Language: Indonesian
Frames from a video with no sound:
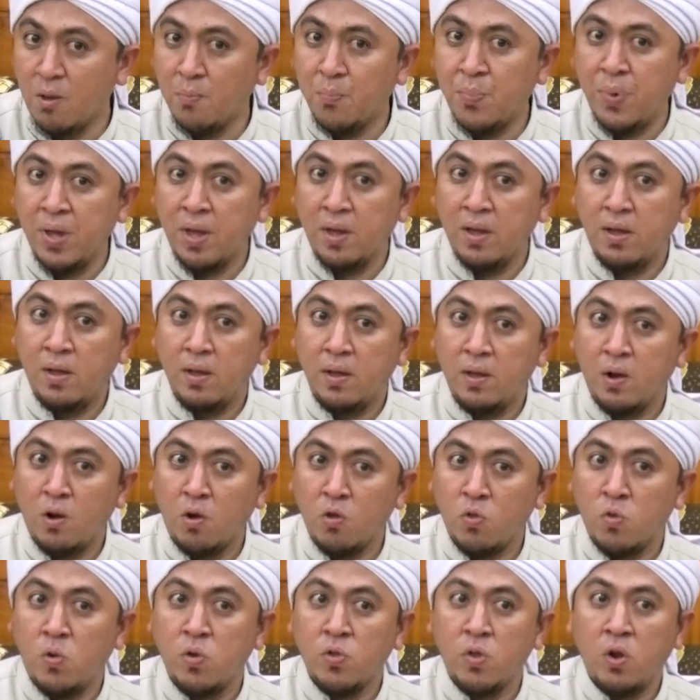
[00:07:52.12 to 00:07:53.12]
Sampai
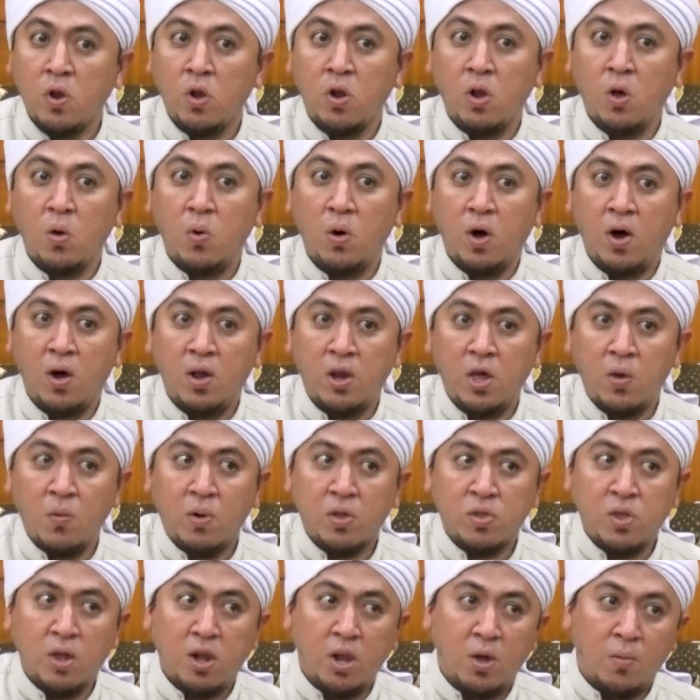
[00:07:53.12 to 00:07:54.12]
Rasulullah sallallahu alaihi
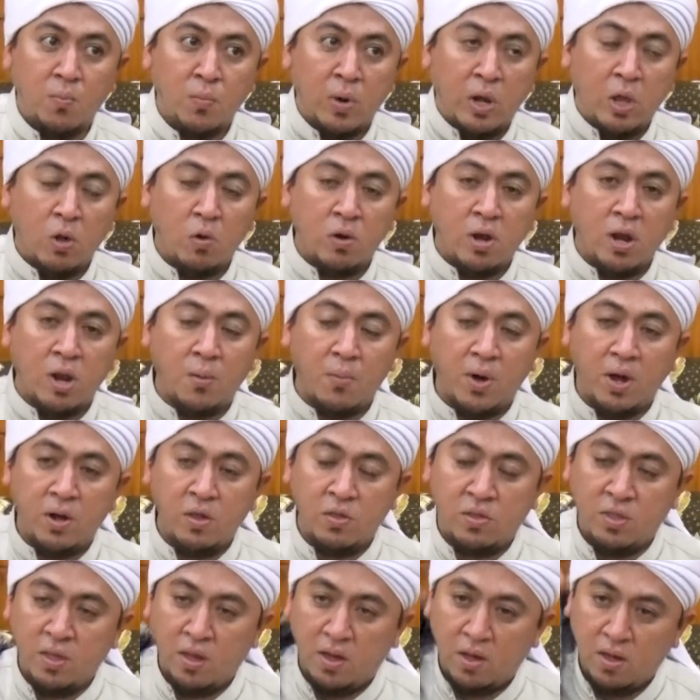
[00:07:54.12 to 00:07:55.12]
wasallam beliau dalam
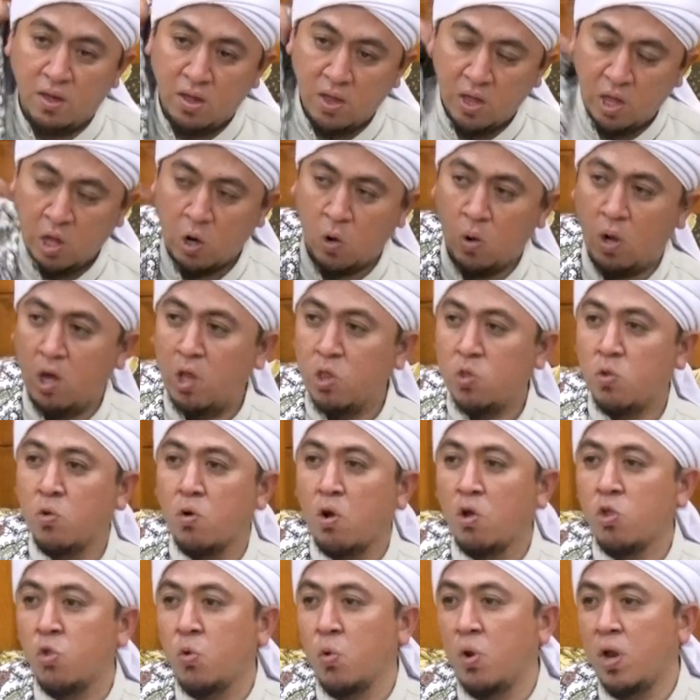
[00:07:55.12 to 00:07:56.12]
hadisnya, "Ra'aitu
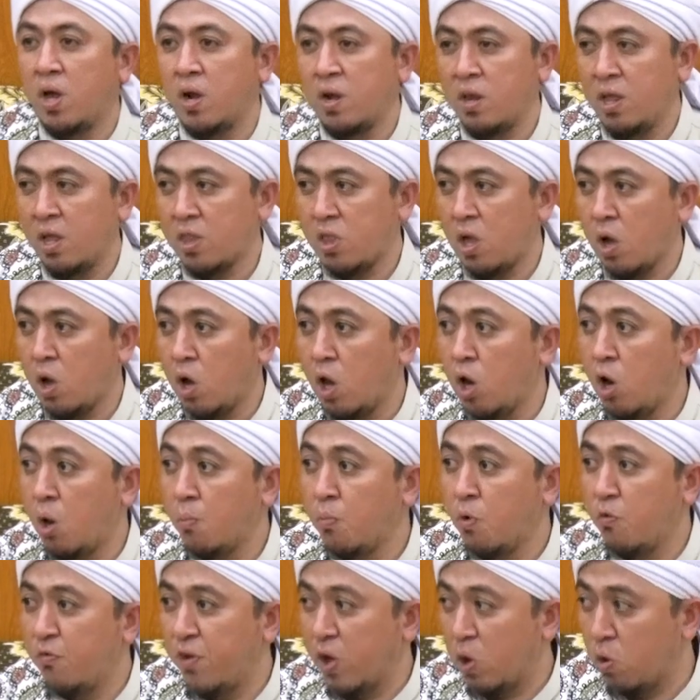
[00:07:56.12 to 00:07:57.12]
rajulan
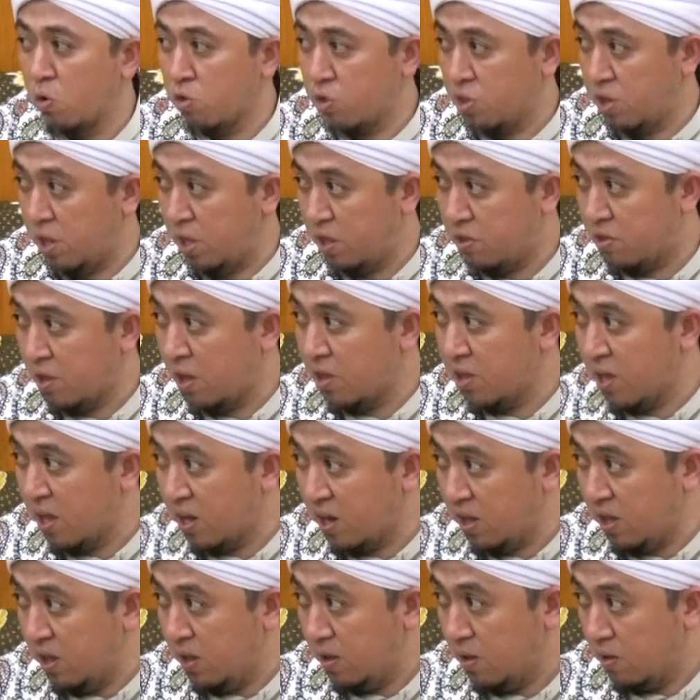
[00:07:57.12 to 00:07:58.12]
yataqallabu fi gusni
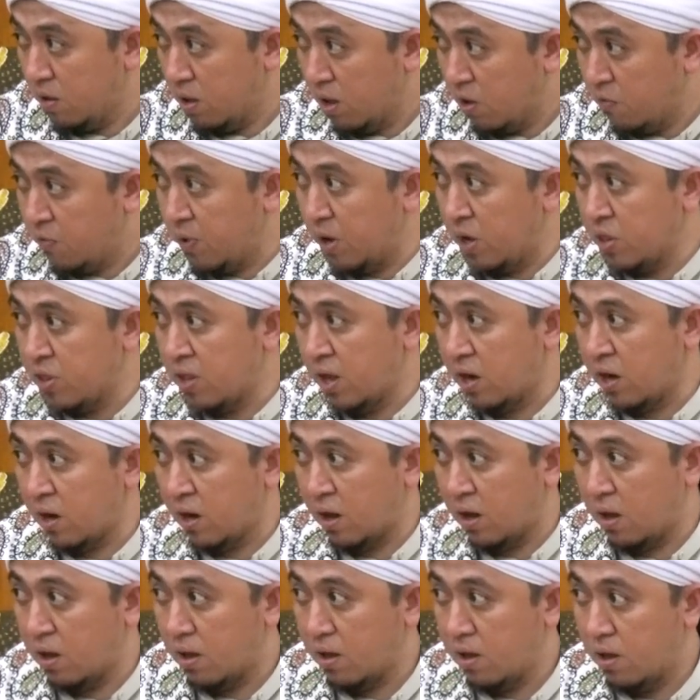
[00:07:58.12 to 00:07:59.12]
sajari fil
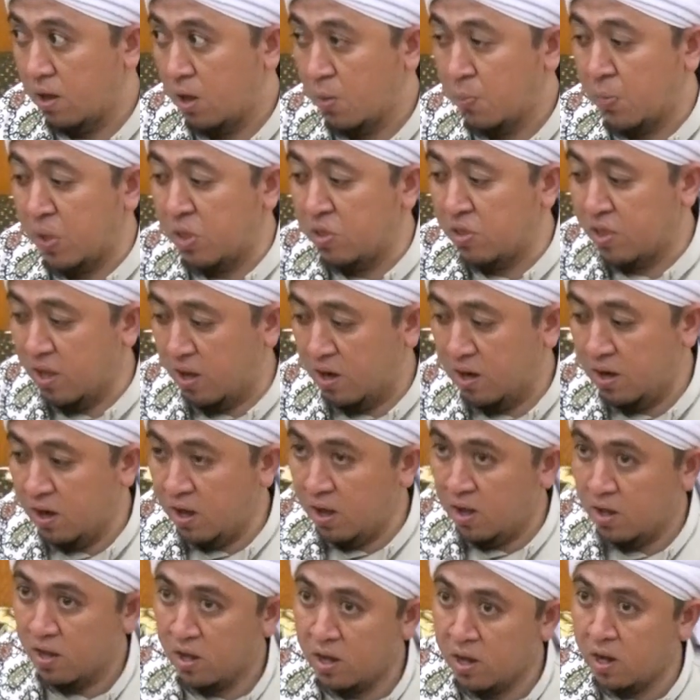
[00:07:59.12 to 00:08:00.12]
jannah min
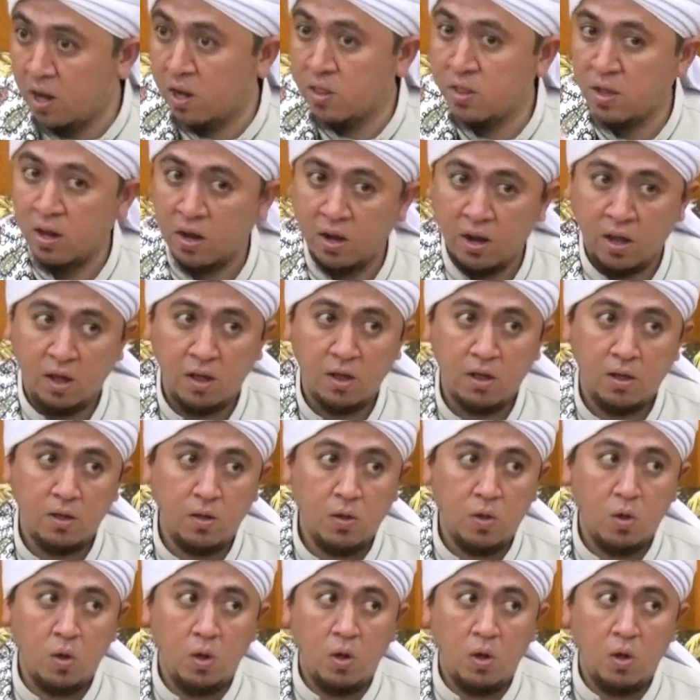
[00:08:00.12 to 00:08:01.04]
jannah ilal jannah."